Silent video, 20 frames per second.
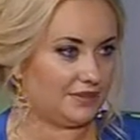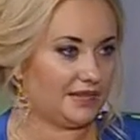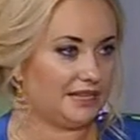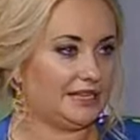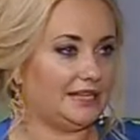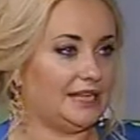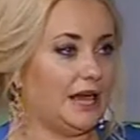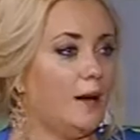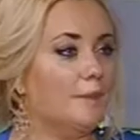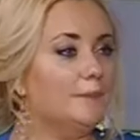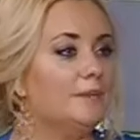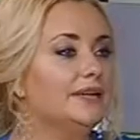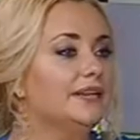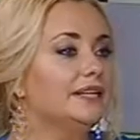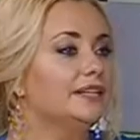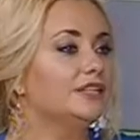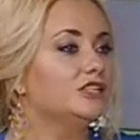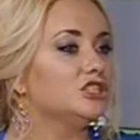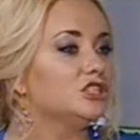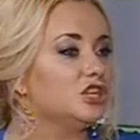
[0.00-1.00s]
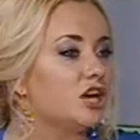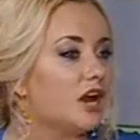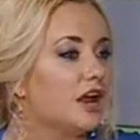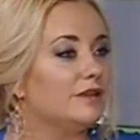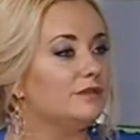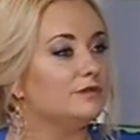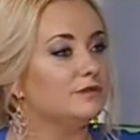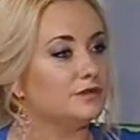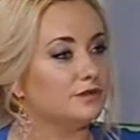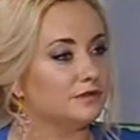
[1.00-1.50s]
Я
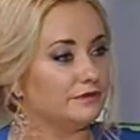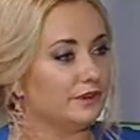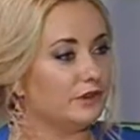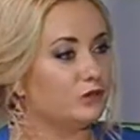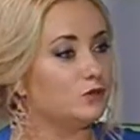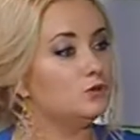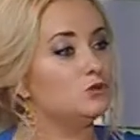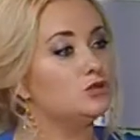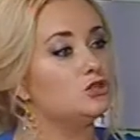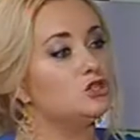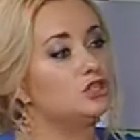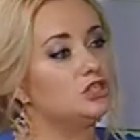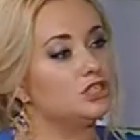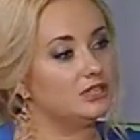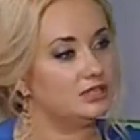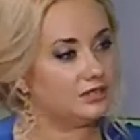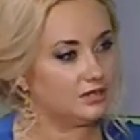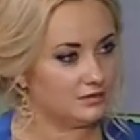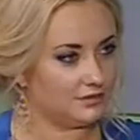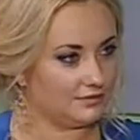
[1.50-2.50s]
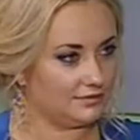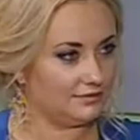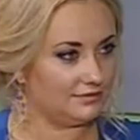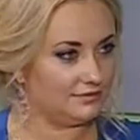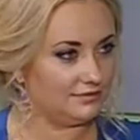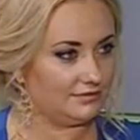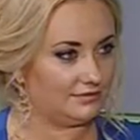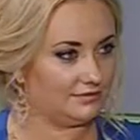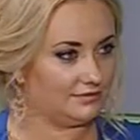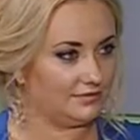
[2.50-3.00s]
приглашаю в свою жизнь
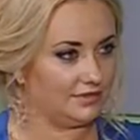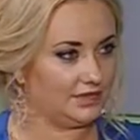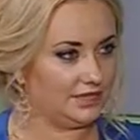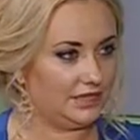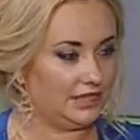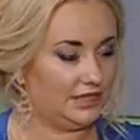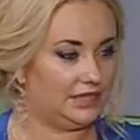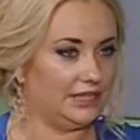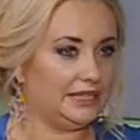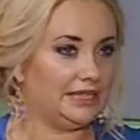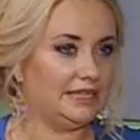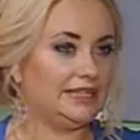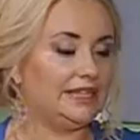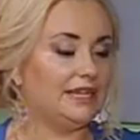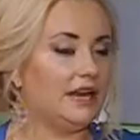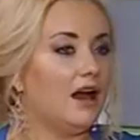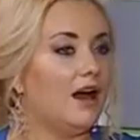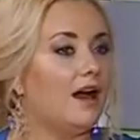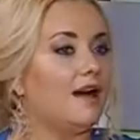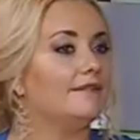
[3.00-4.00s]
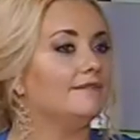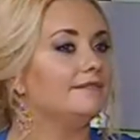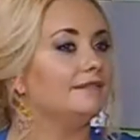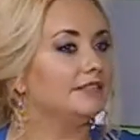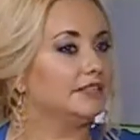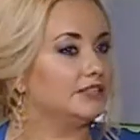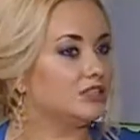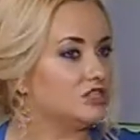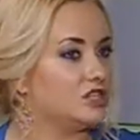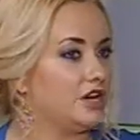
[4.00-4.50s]
или я
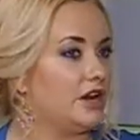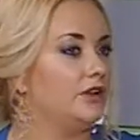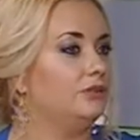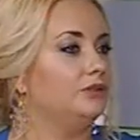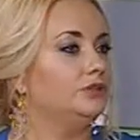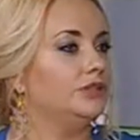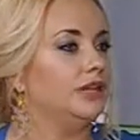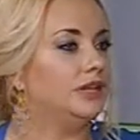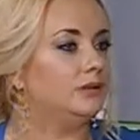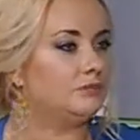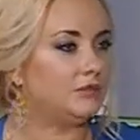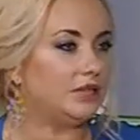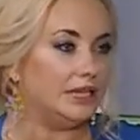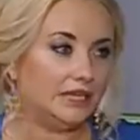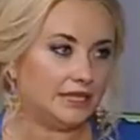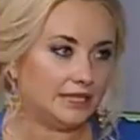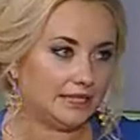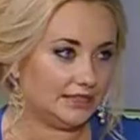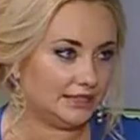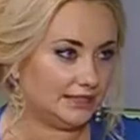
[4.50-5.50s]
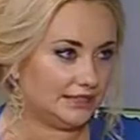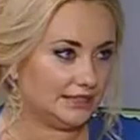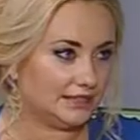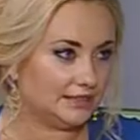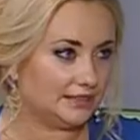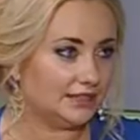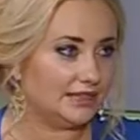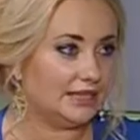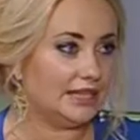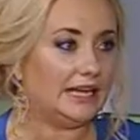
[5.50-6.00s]
выражаю
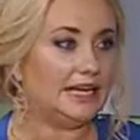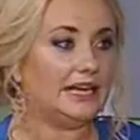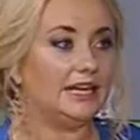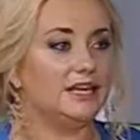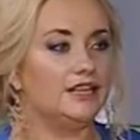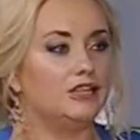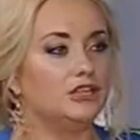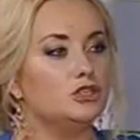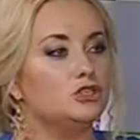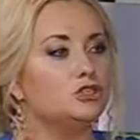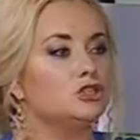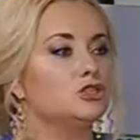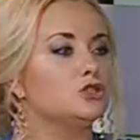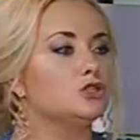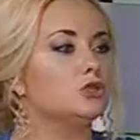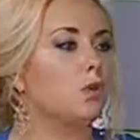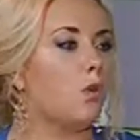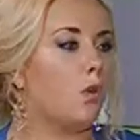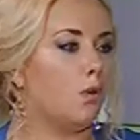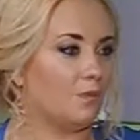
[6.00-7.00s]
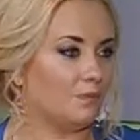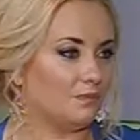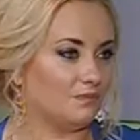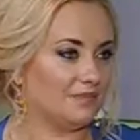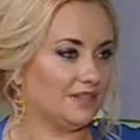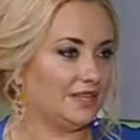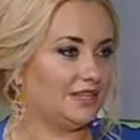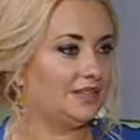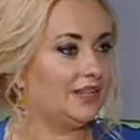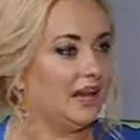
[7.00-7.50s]
намерение и что.
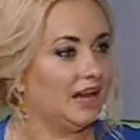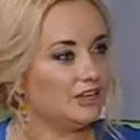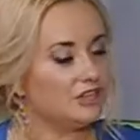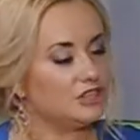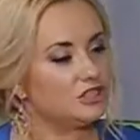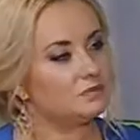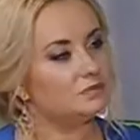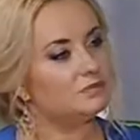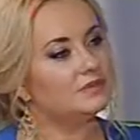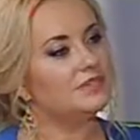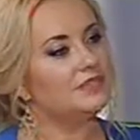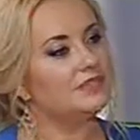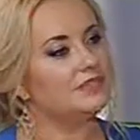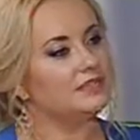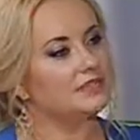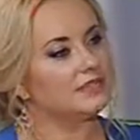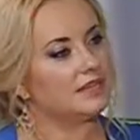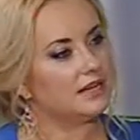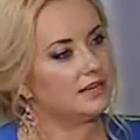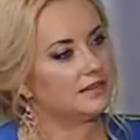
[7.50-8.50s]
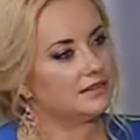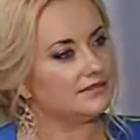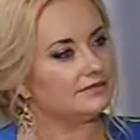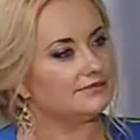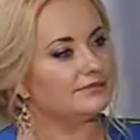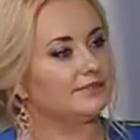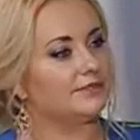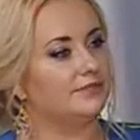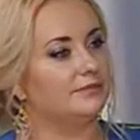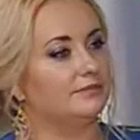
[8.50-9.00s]
И дальше мы
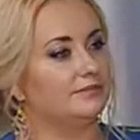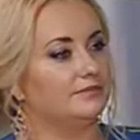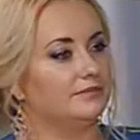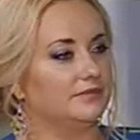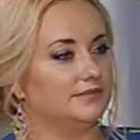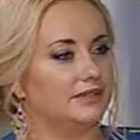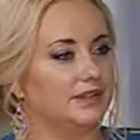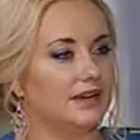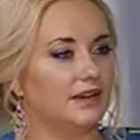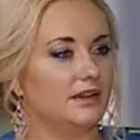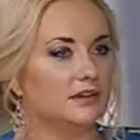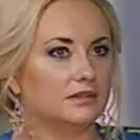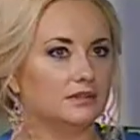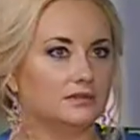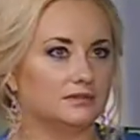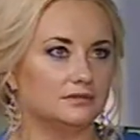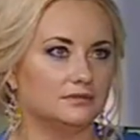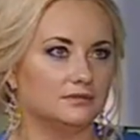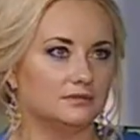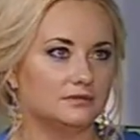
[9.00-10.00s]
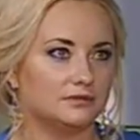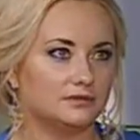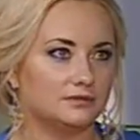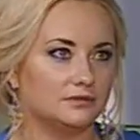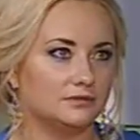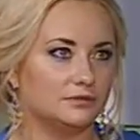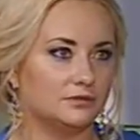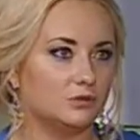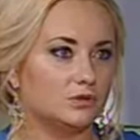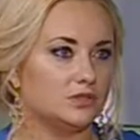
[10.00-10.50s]
рассказываем, как
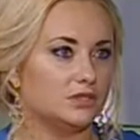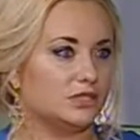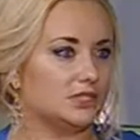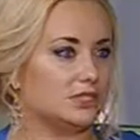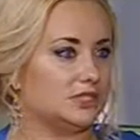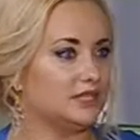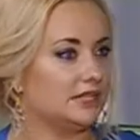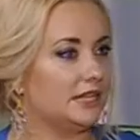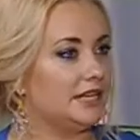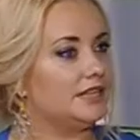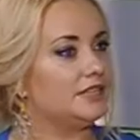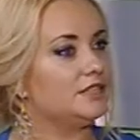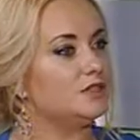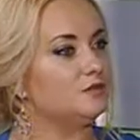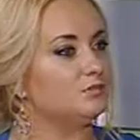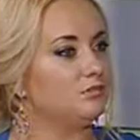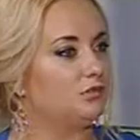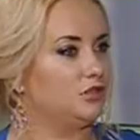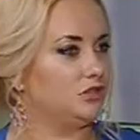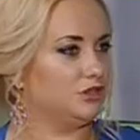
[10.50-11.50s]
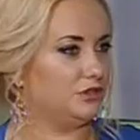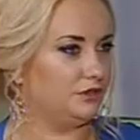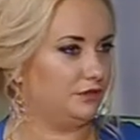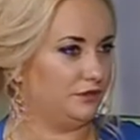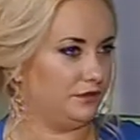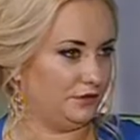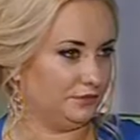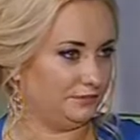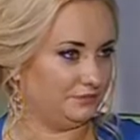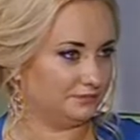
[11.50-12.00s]
вроде сценарист пишет
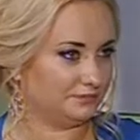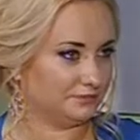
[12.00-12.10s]
фильм.